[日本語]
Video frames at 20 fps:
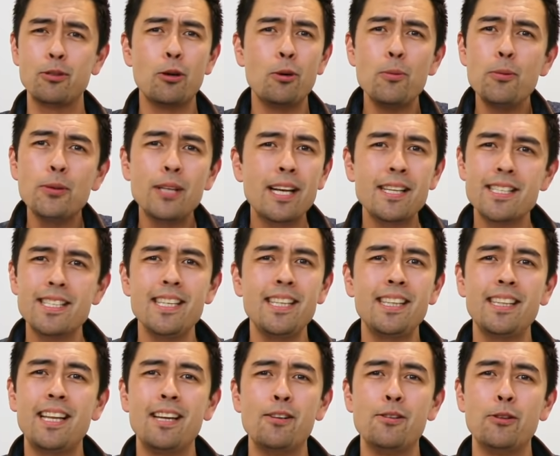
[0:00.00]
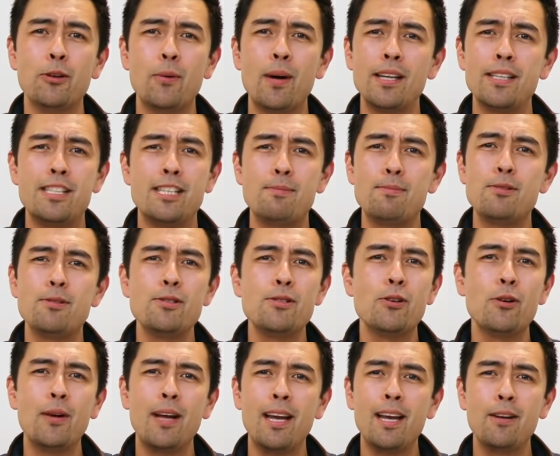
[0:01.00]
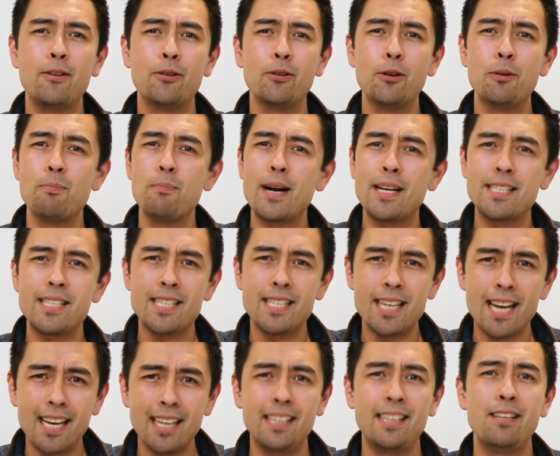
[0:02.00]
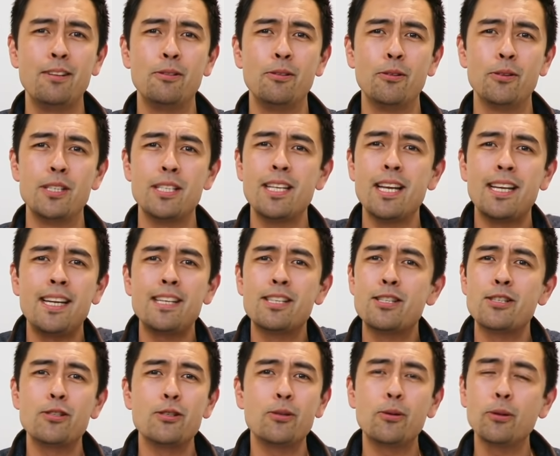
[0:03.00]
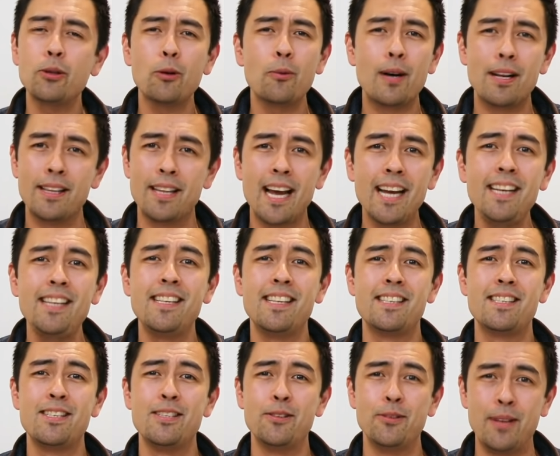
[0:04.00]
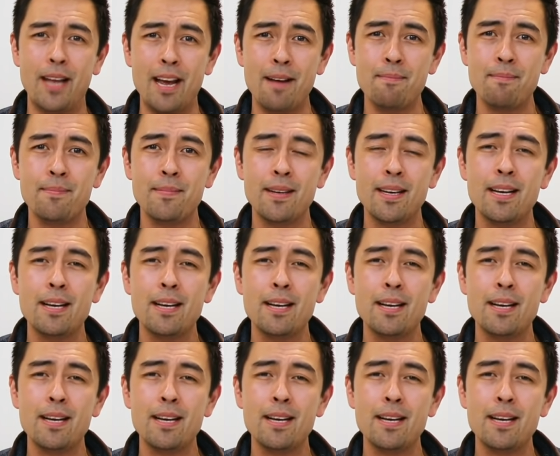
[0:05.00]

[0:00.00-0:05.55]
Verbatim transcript: 友達っていうのは自分の英語の間違いっていうのを指摘することはないんですよね。